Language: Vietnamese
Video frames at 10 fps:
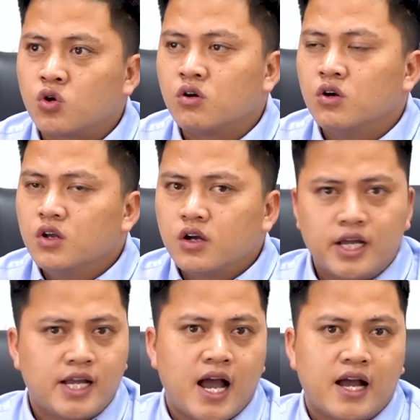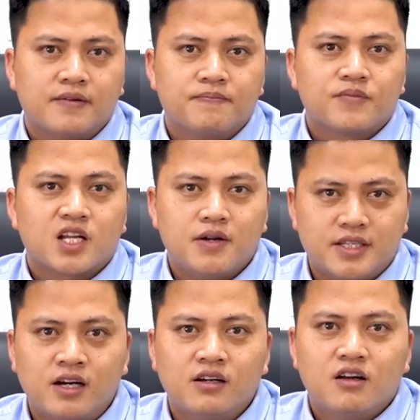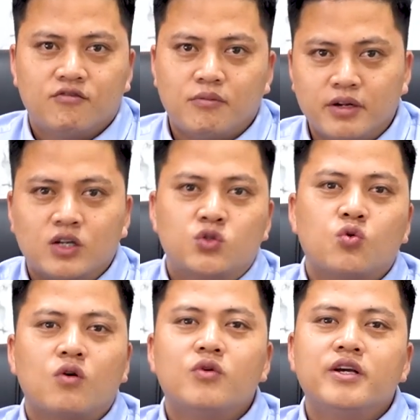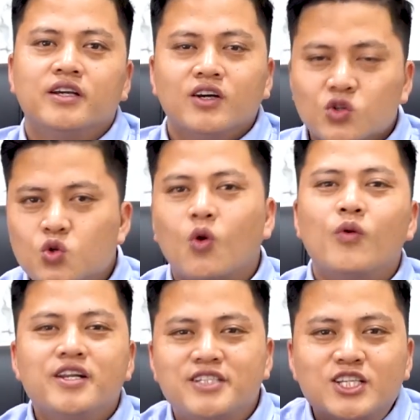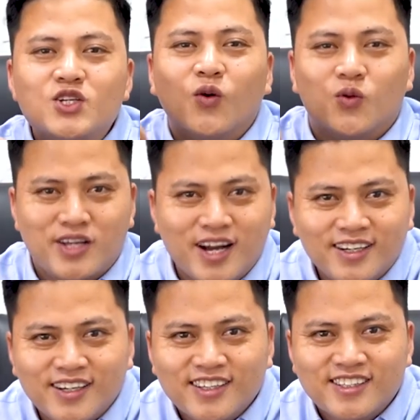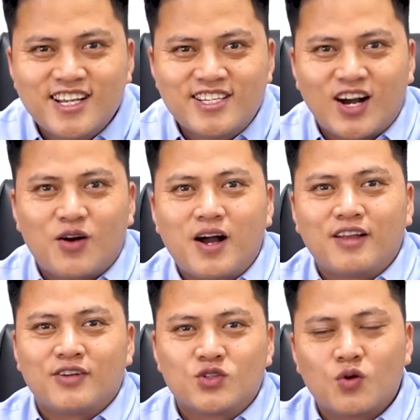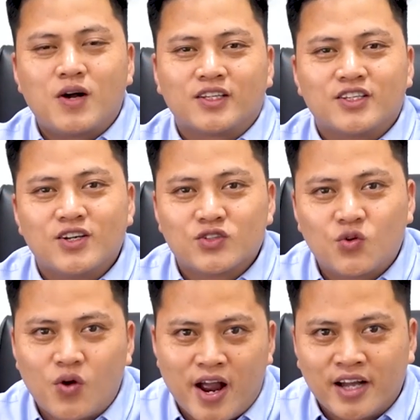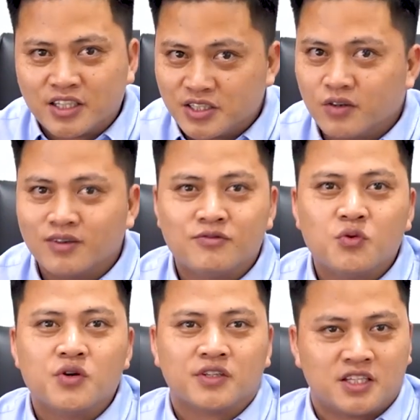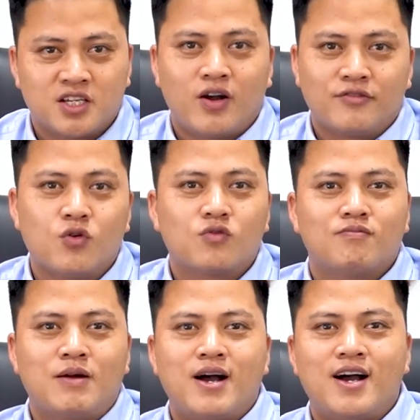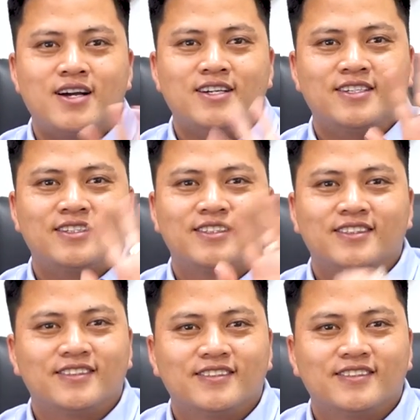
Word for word: cho khách hàng các bạn nhá. Và mình là Chu Quang Huy, Chu Quang Huy chính chủ nhá. Xin chào các bạn và chúc các bạn thật nhiều sức khỏe, thật nhiều niềm vui và thật nhiều hạnh phúc. Bye bye.